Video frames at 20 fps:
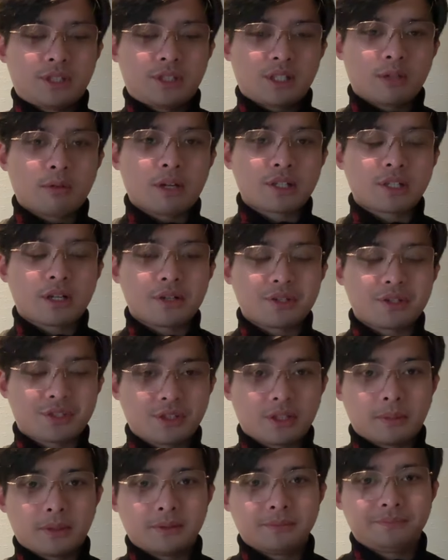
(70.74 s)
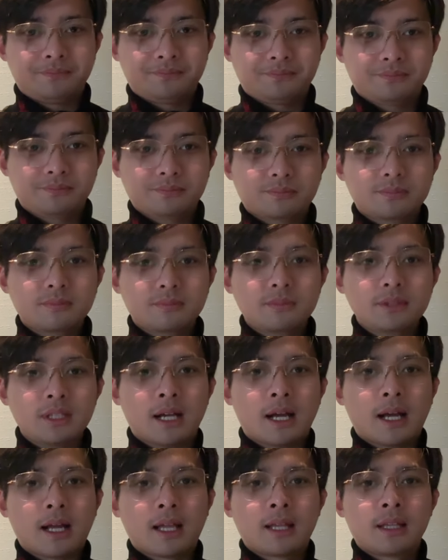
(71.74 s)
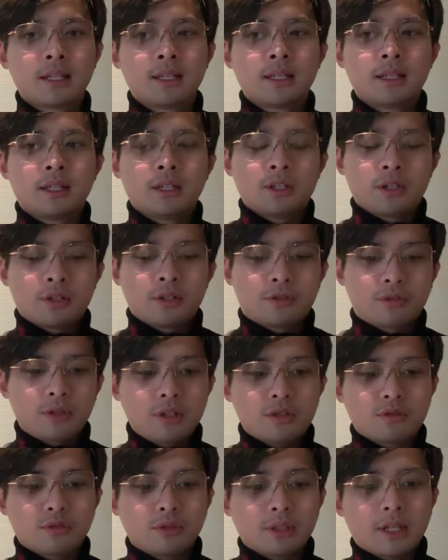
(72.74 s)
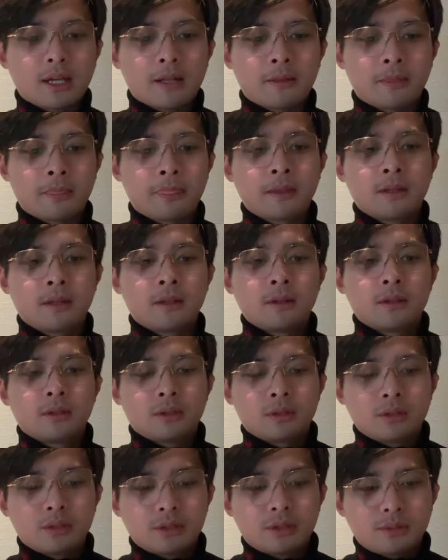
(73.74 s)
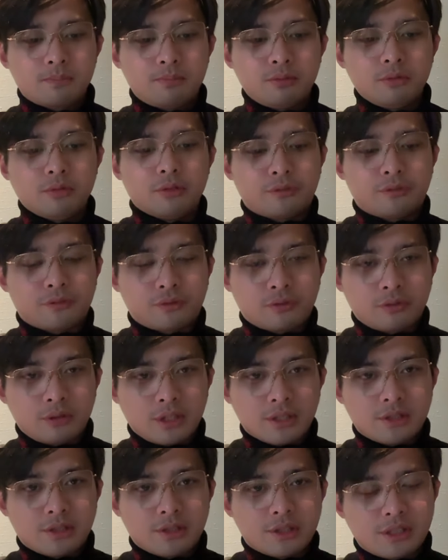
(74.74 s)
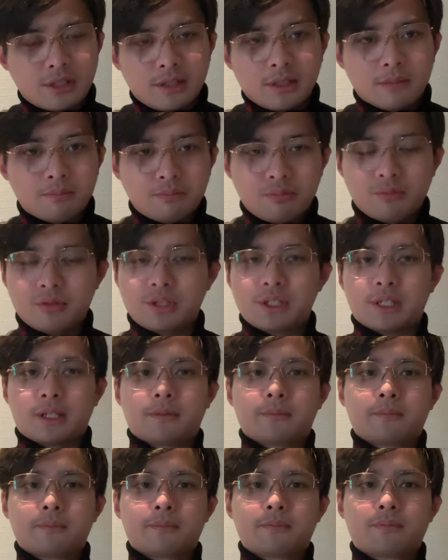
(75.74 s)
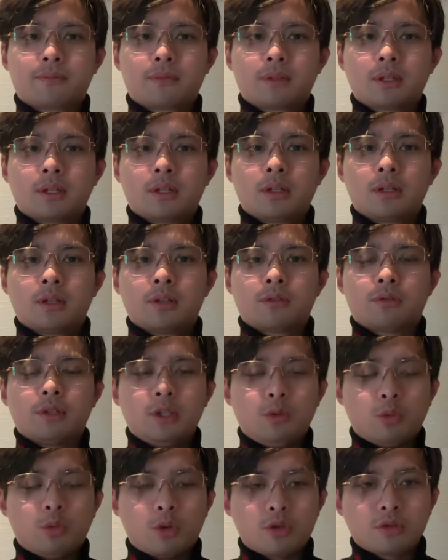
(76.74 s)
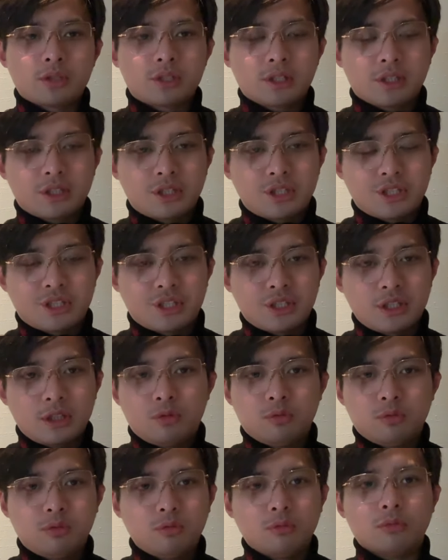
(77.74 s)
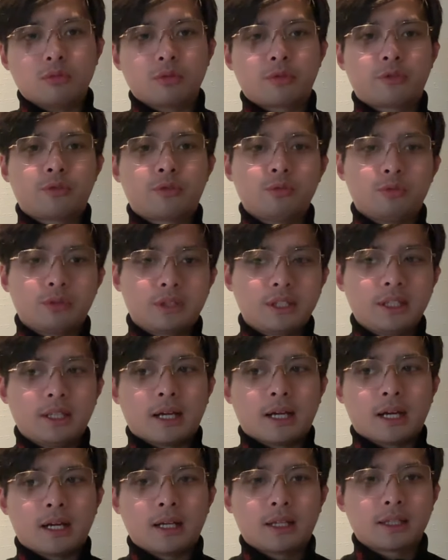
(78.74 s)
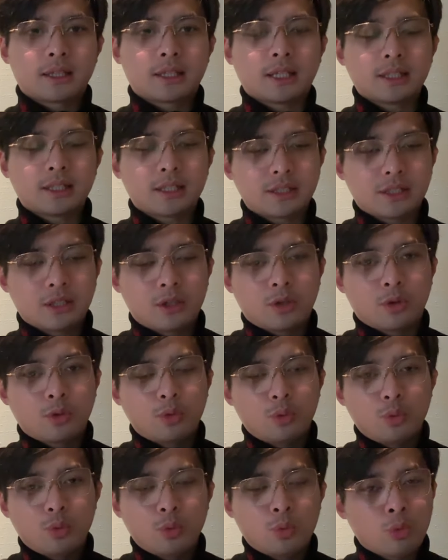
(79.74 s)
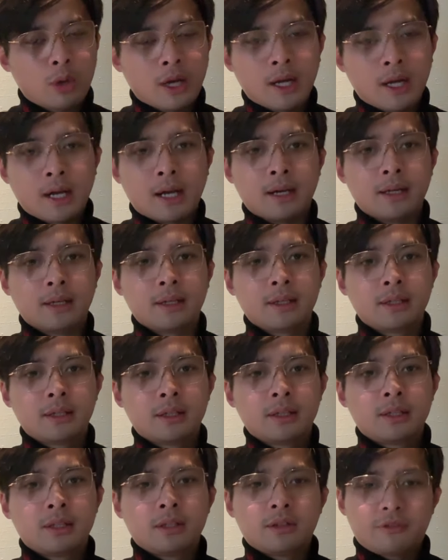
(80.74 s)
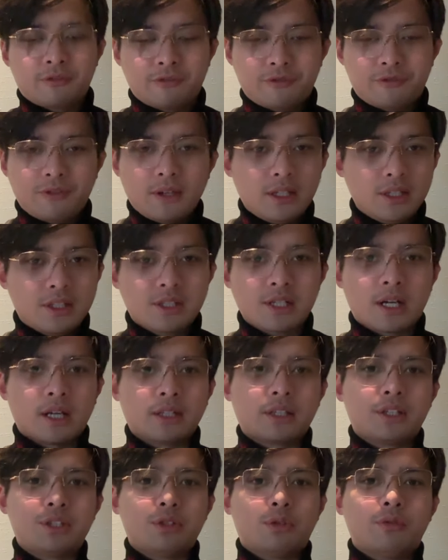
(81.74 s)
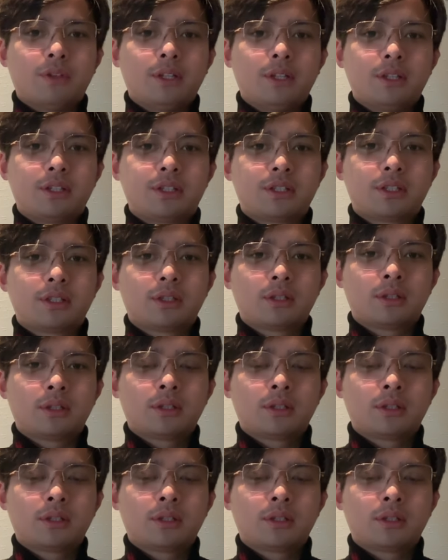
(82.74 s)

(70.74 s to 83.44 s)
境外上市的嘛，啊，所以说呢，不服你是真的不行，所以我说这个极兔速递啊，它的这个公关啊，非常的有问题，